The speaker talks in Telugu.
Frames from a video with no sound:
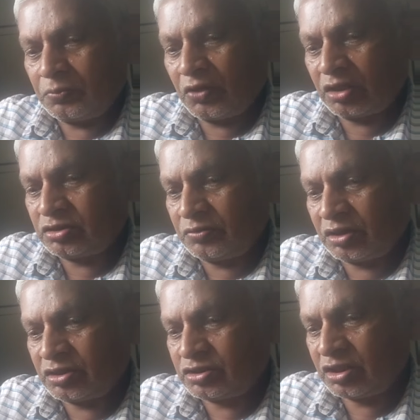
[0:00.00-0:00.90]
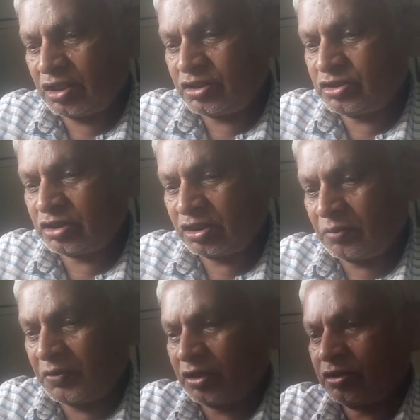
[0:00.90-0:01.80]
పునర్జీవన దిశగా
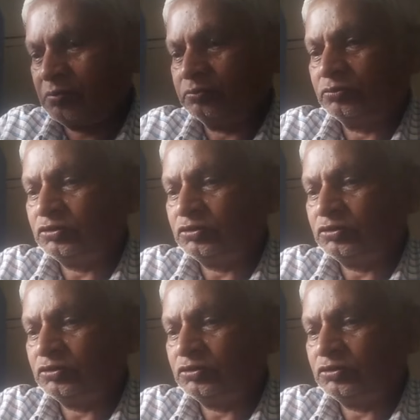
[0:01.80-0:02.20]
ఈశాన్య భారతం